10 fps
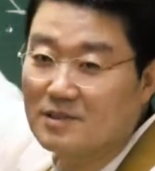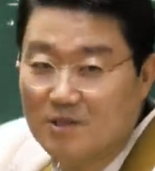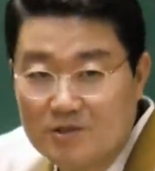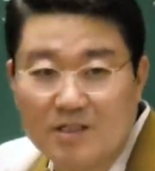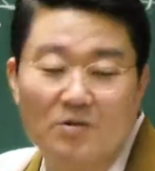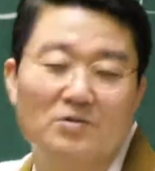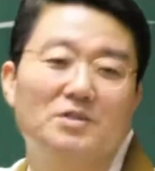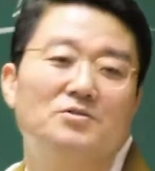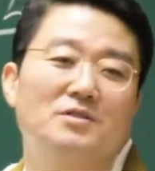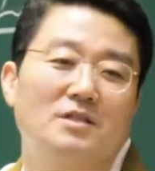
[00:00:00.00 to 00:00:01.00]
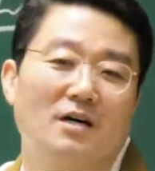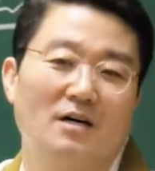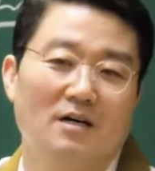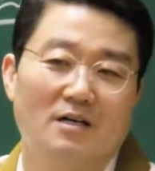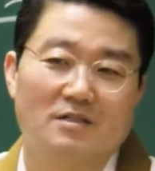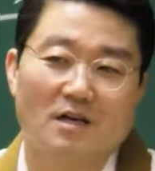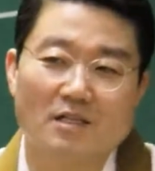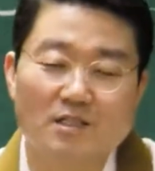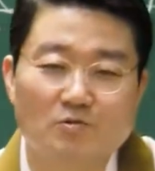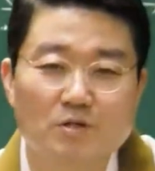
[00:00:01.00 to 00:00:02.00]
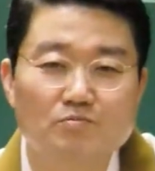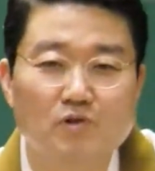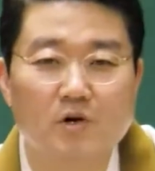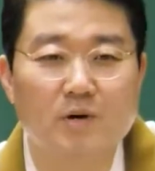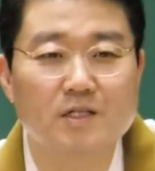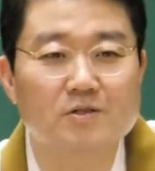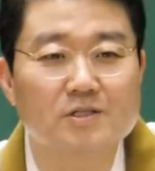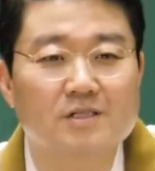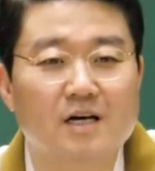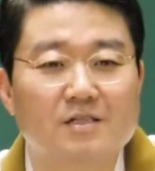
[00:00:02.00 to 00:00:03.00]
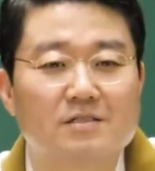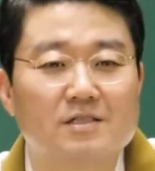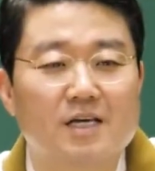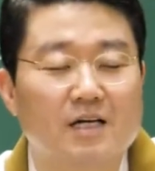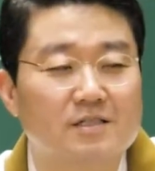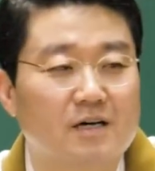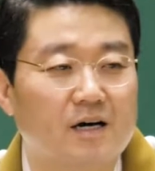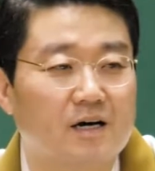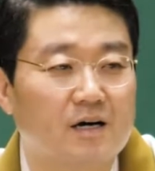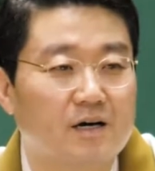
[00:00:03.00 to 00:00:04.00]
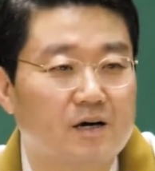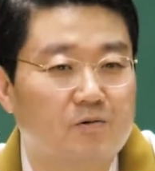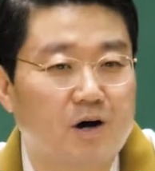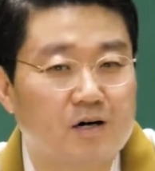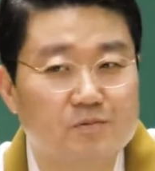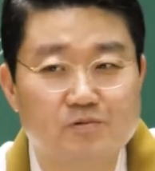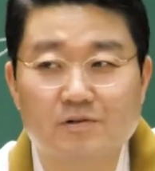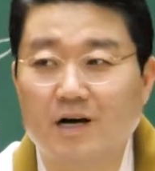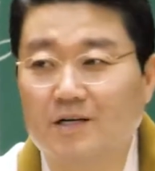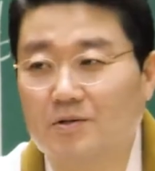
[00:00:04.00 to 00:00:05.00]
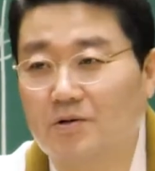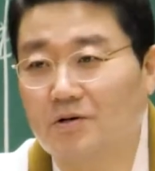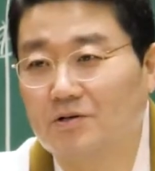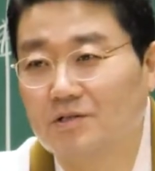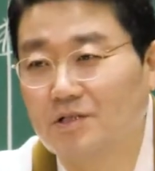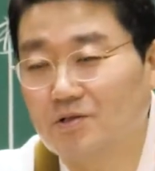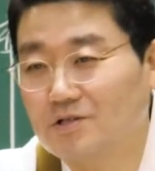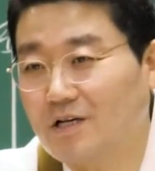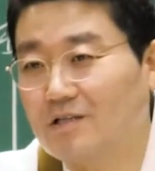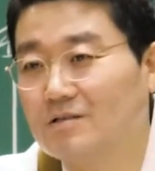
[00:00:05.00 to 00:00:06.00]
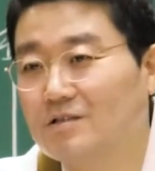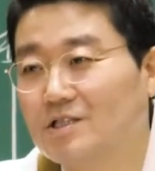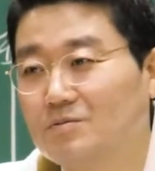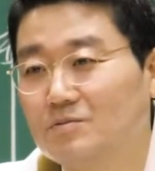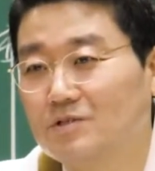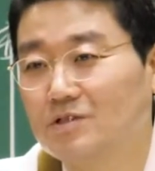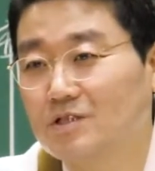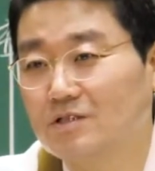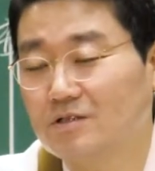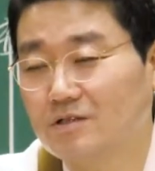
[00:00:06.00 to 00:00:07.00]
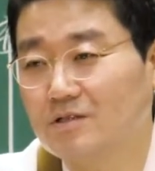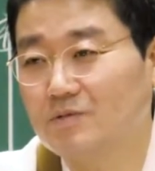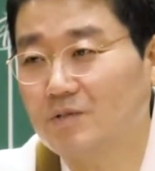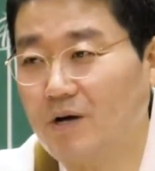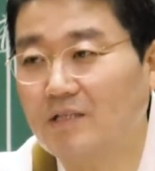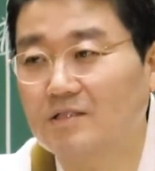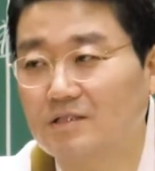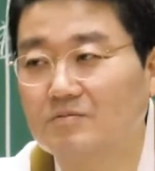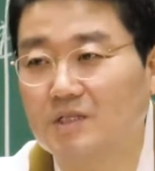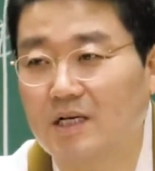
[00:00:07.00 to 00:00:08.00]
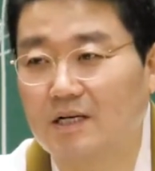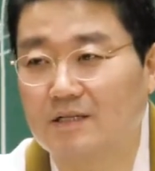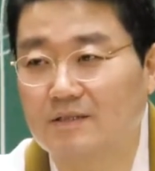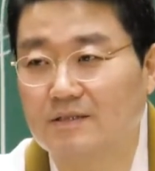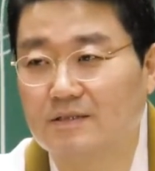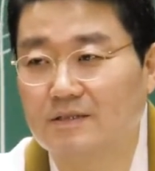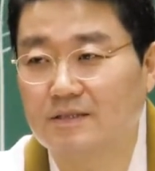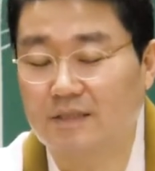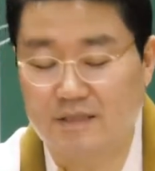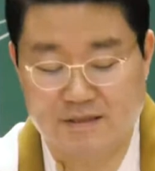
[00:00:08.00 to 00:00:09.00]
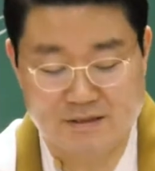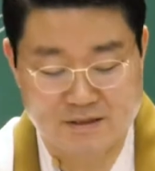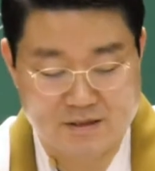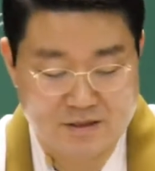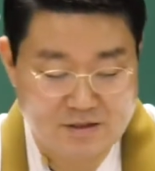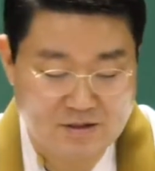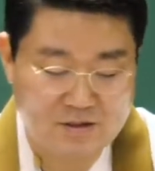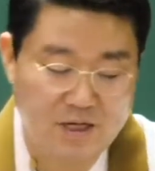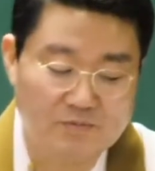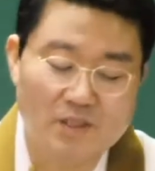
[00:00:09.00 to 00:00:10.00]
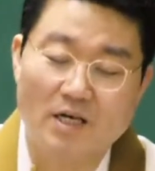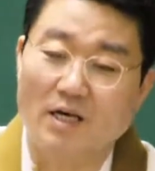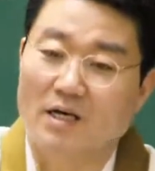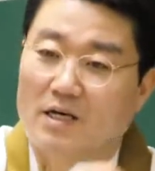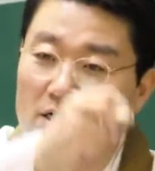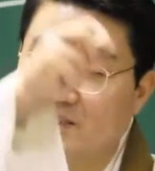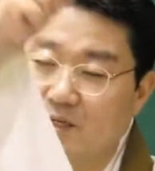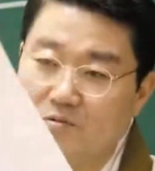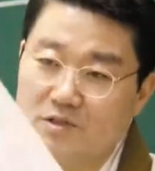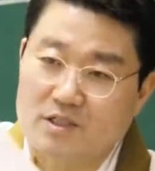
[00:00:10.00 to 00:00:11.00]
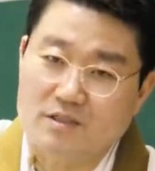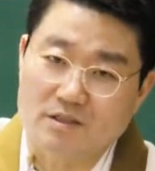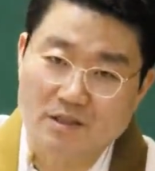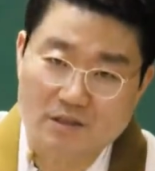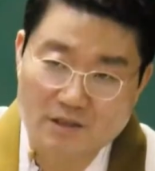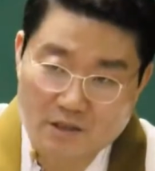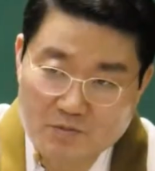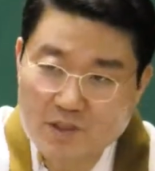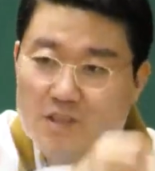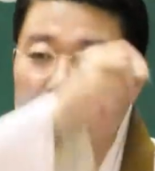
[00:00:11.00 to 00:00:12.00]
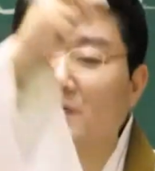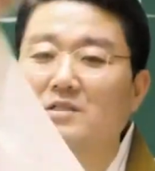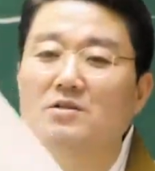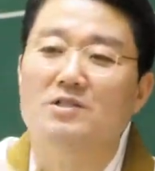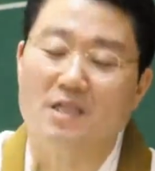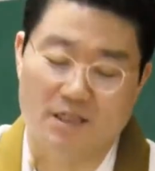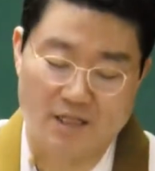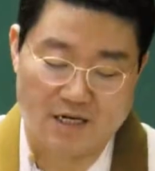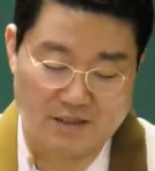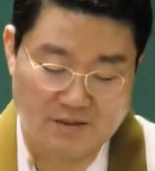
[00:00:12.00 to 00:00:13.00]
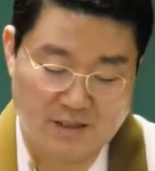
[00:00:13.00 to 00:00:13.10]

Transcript: 이런 쌍으로 그릴 수 있다. 사실 원불교만 이런 쌍을 그린 게 아니라 과거 불가에도 이런 쌍을 그리신 스승님들이 많이 있었습니다. 네. 그 3세 재불재성이 그림을 그리면 이런 쌍이다.